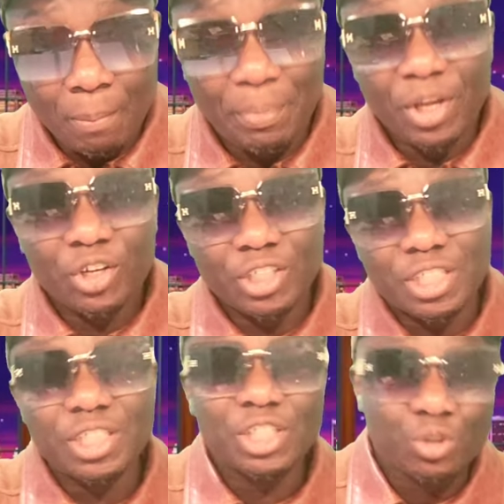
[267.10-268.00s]
peut
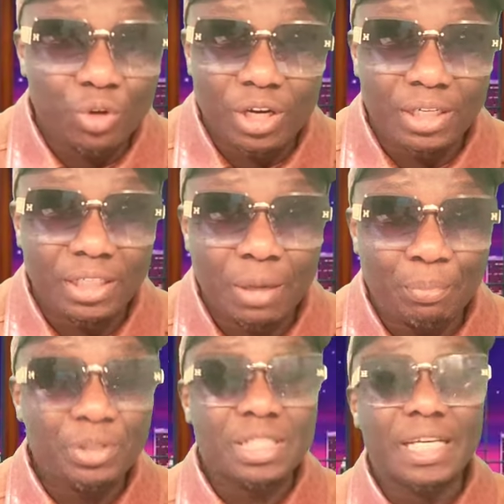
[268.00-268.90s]
réussir ici au Canada,
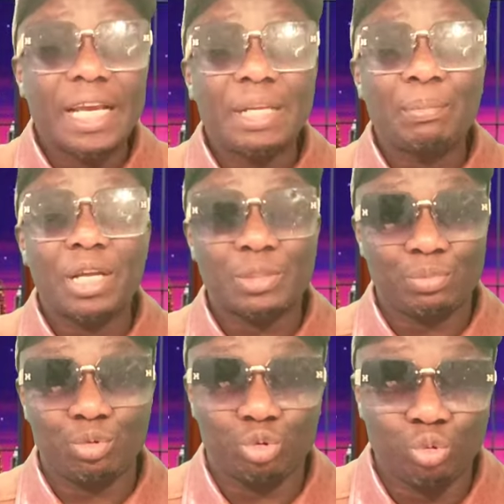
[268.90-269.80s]
puisqu'il y a une place
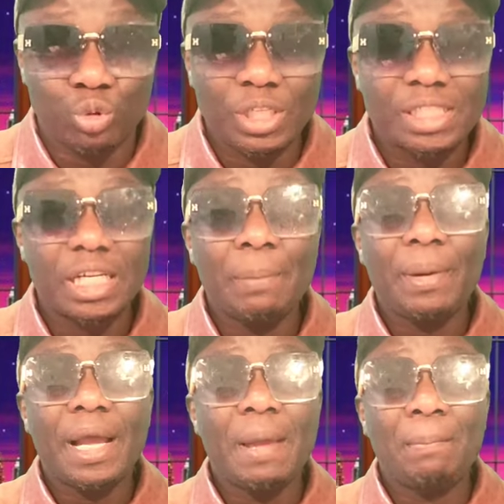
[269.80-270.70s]
pour tout. Ce n'est
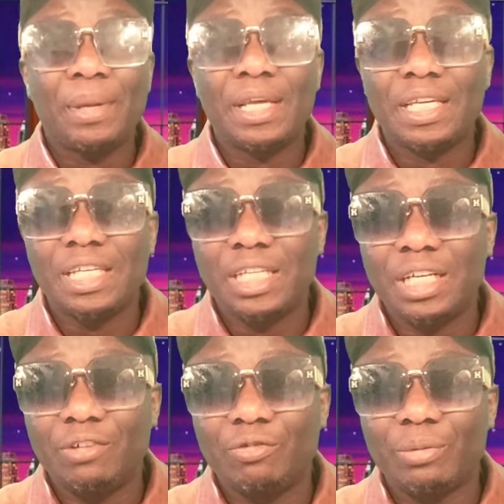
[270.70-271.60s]
pas un pays qui
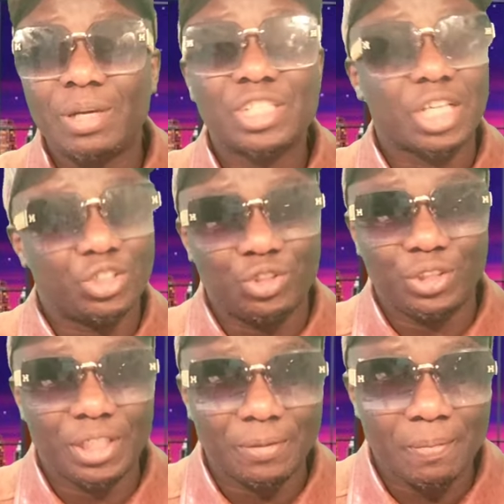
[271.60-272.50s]
est vraiment
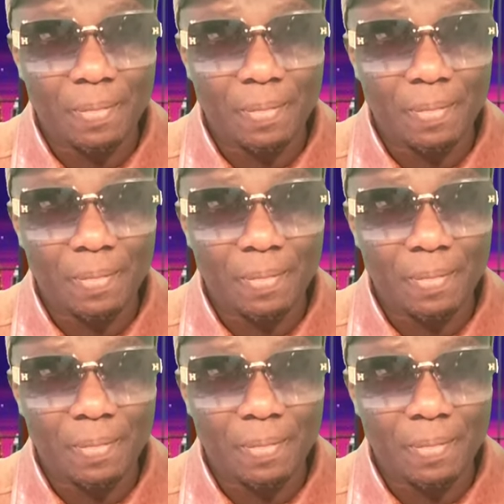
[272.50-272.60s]
saturé.